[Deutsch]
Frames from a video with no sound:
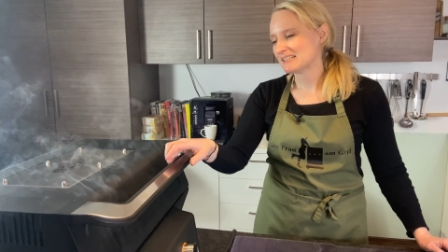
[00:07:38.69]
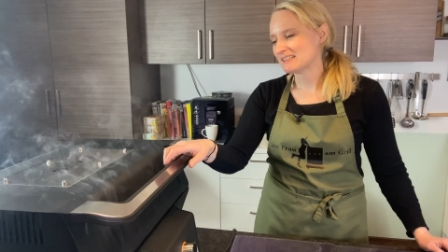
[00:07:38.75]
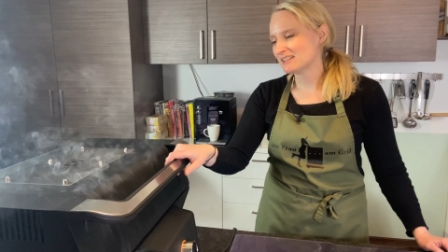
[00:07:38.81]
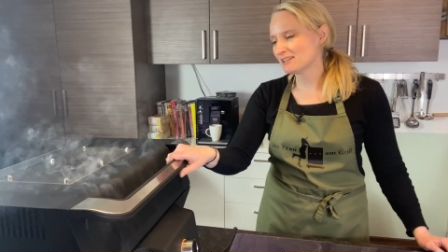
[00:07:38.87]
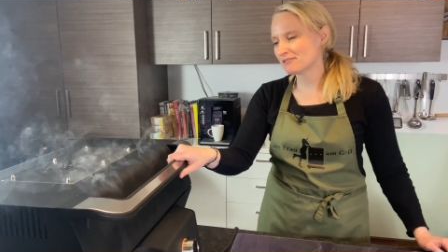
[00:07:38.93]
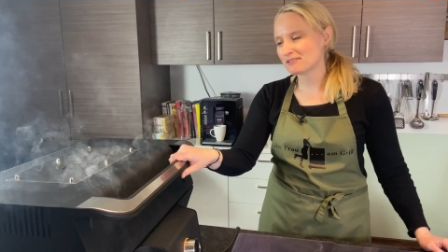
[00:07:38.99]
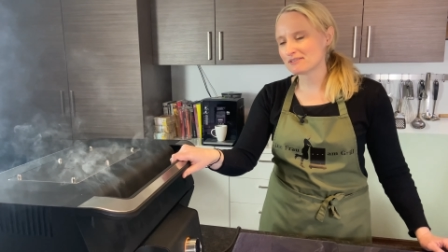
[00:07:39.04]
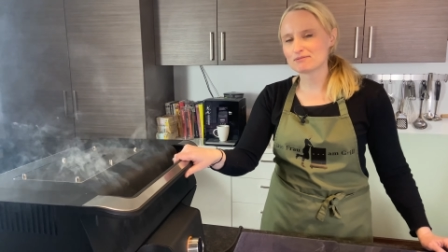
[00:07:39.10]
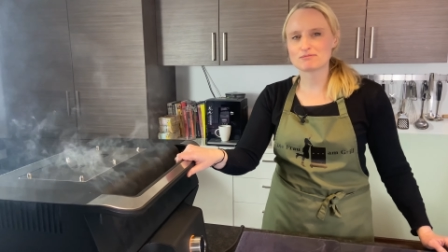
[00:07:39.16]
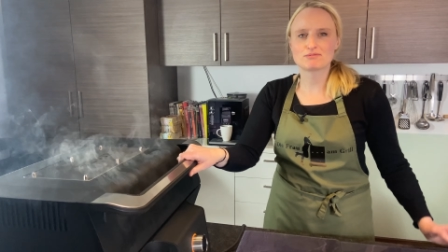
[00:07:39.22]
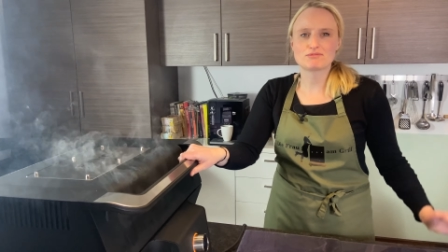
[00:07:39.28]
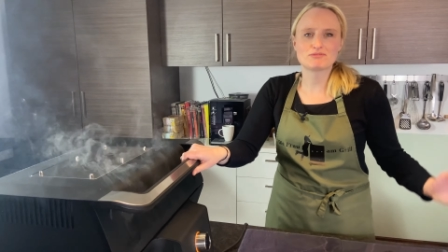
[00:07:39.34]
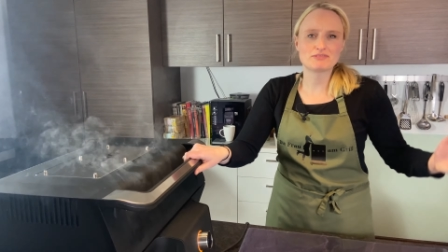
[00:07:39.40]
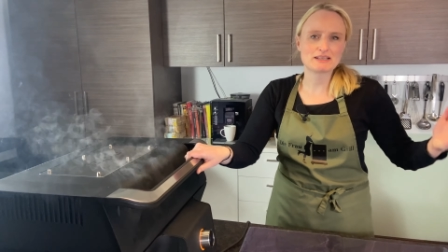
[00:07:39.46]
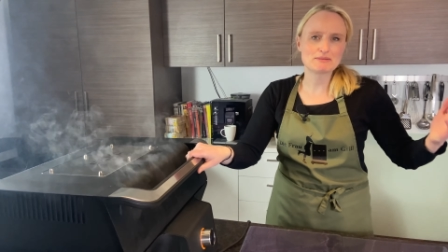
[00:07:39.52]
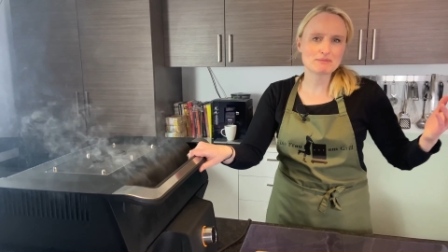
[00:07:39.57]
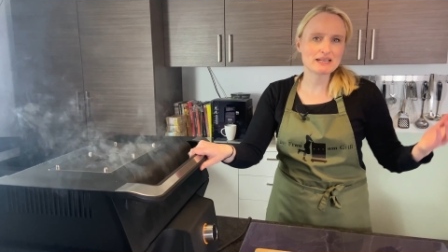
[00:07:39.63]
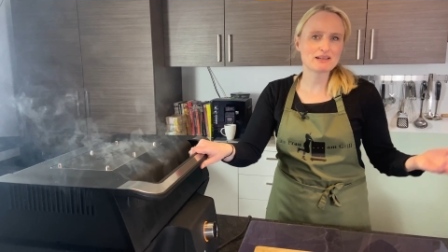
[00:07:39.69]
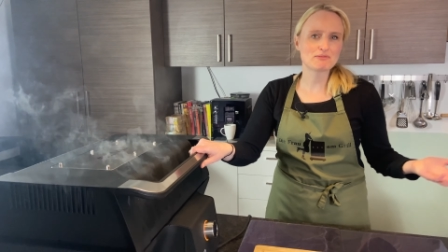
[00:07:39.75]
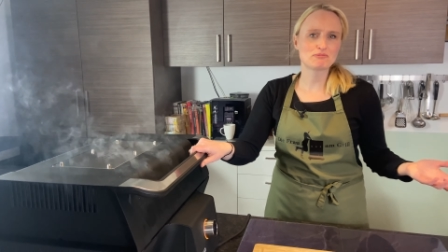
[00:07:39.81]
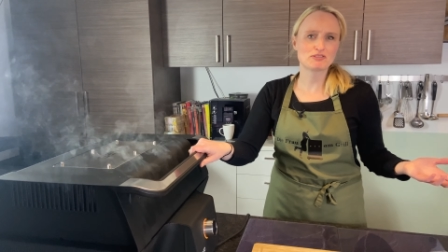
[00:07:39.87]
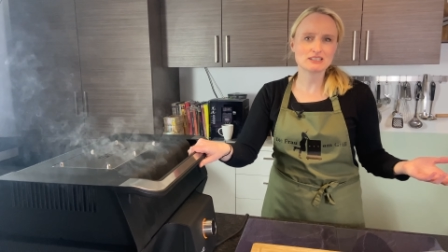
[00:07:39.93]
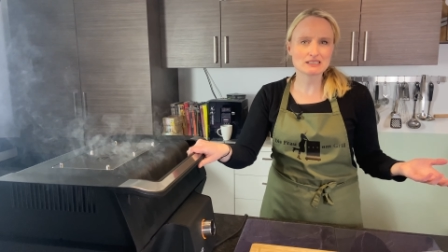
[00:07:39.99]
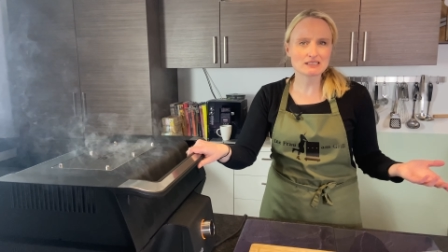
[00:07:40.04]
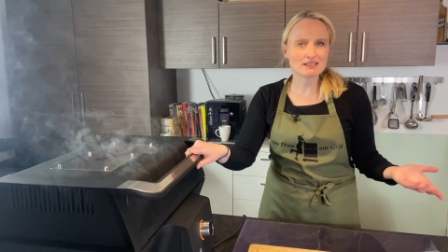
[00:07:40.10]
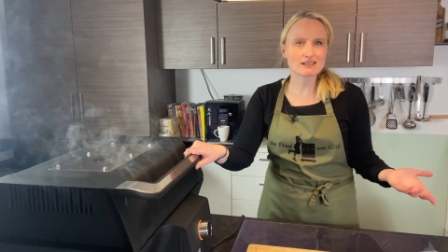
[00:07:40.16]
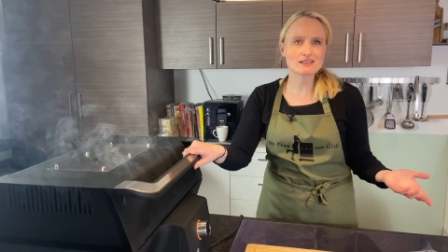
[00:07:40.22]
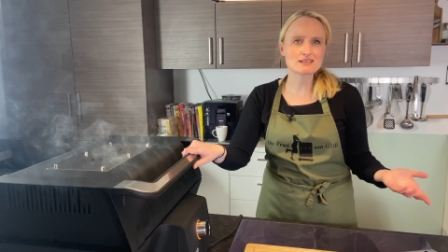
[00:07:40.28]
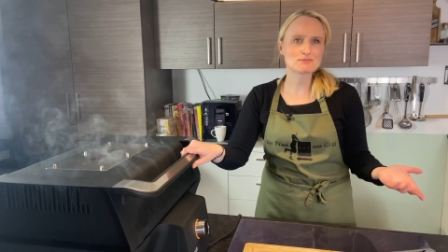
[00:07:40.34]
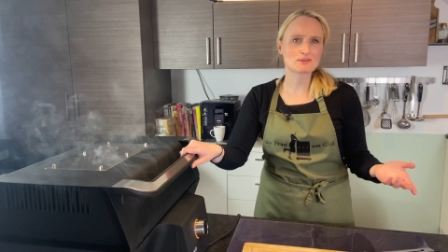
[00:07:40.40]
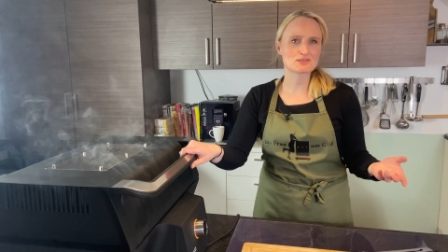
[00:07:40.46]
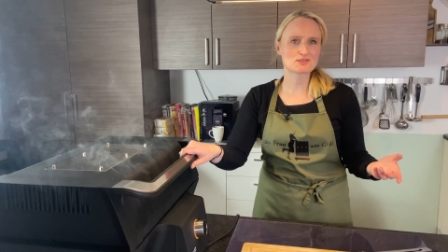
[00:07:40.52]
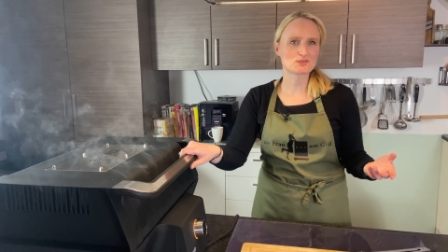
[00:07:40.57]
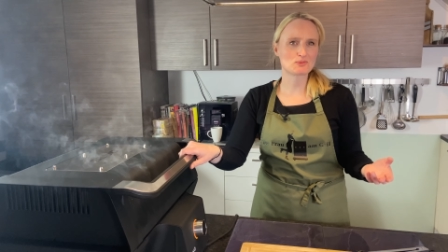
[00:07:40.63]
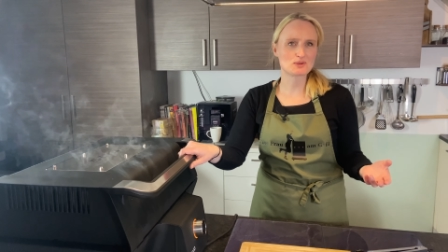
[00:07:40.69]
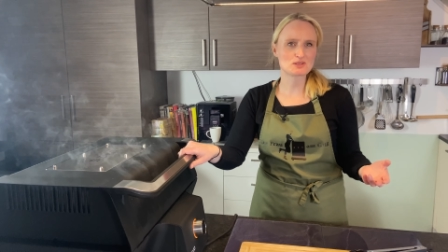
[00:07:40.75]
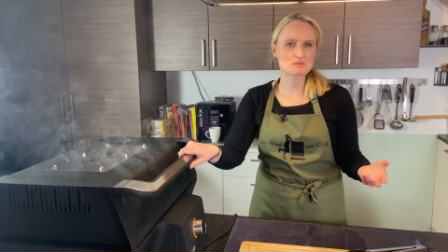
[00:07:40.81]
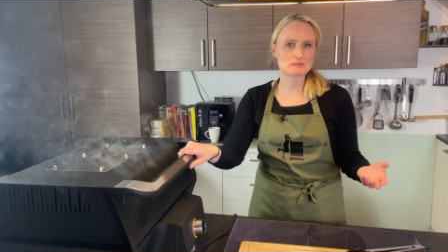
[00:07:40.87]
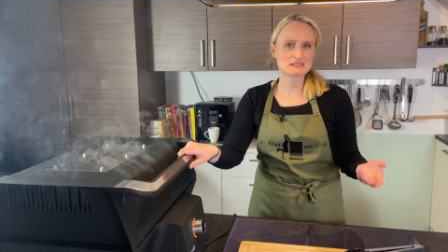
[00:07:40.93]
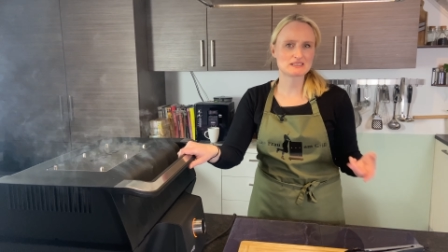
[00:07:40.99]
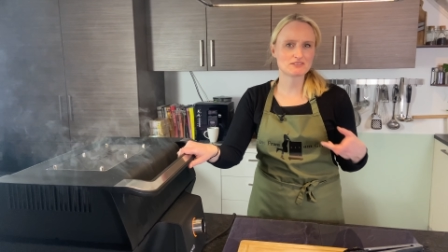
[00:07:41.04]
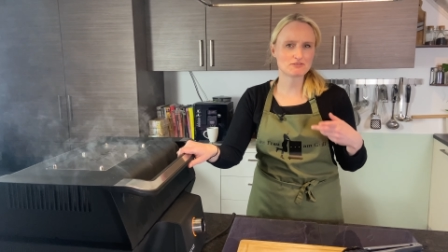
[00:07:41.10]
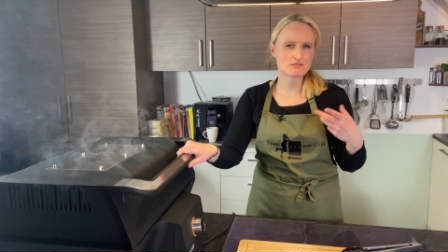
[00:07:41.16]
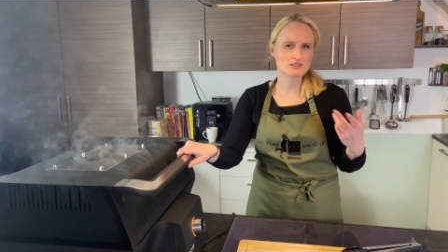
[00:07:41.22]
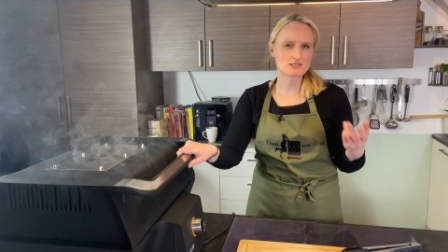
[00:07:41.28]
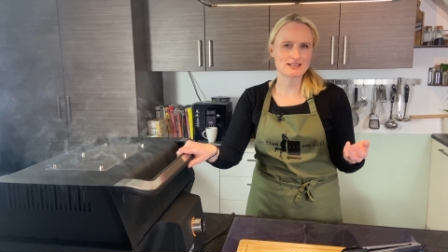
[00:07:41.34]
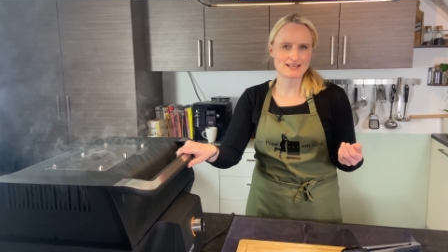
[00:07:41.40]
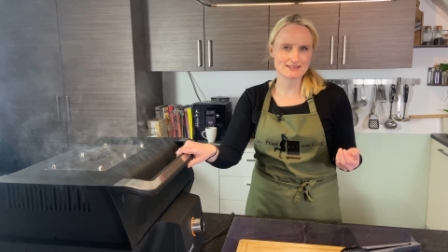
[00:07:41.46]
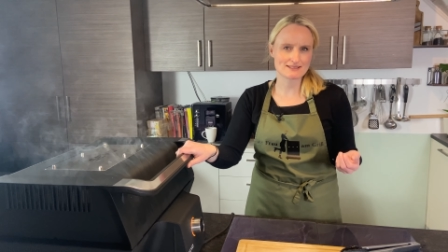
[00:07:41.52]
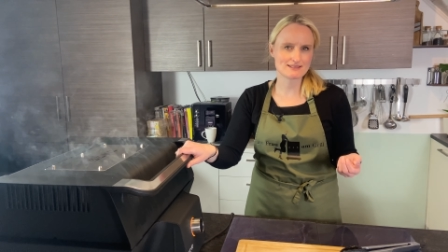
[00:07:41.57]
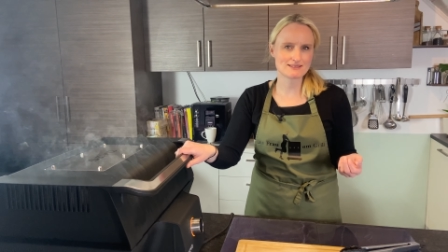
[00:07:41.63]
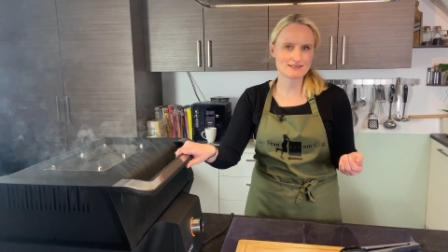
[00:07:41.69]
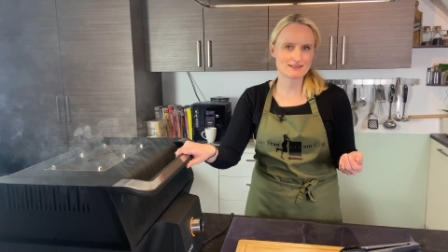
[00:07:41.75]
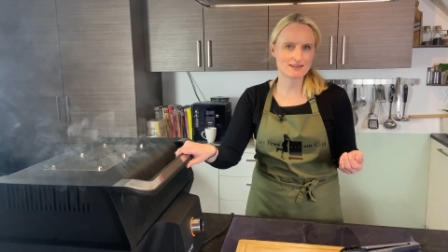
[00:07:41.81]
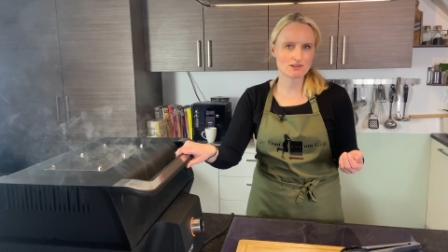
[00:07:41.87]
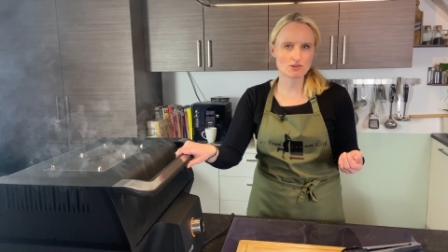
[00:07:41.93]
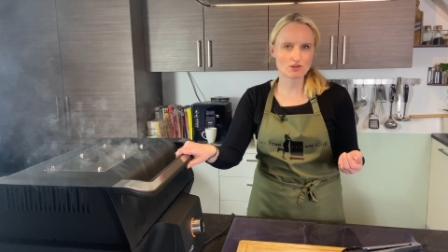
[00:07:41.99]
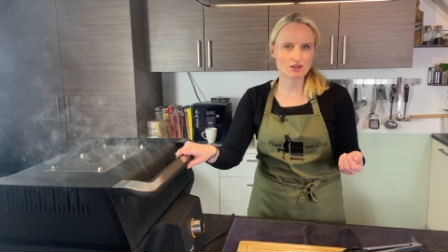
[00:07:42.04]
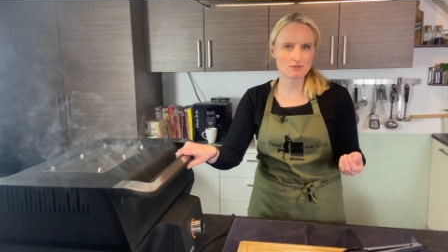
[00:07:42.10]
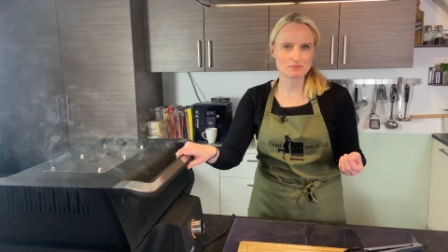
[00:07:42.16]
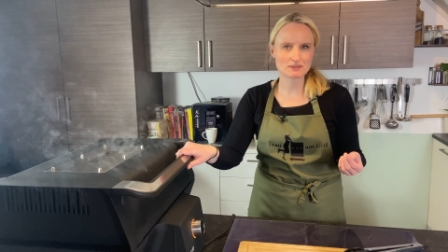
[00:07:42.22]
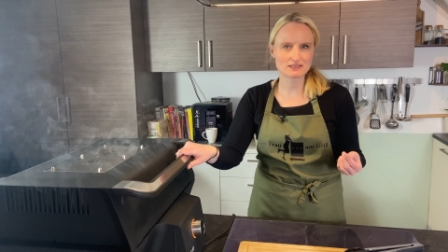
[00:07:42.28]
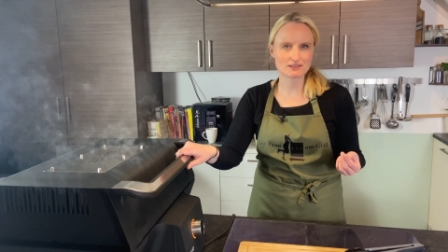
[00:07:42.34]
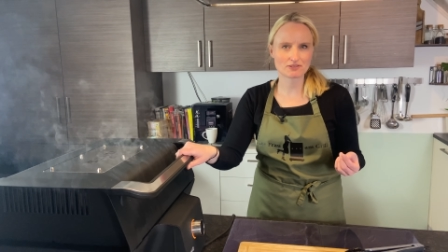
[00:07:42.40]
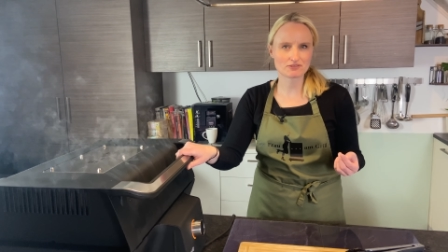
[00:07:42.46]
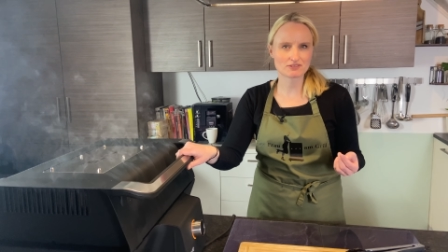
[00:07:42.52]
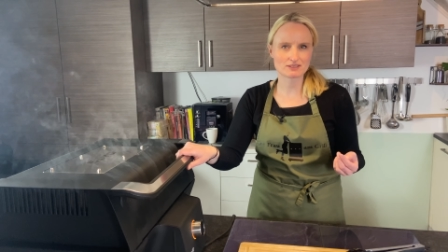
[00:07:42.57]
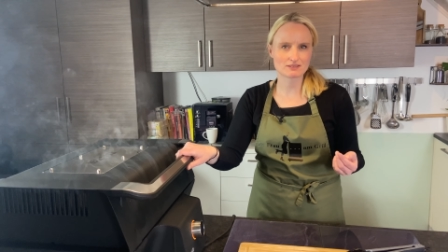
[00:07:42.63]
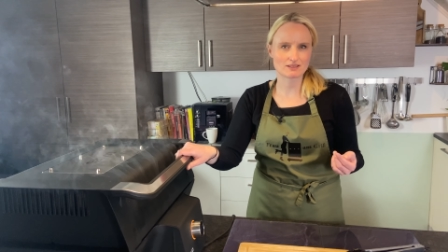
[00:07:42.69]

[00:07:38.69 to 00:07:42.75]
ich, wenn man empfindlich ist, was sowas betrifft, was Essensgerüche betrifft,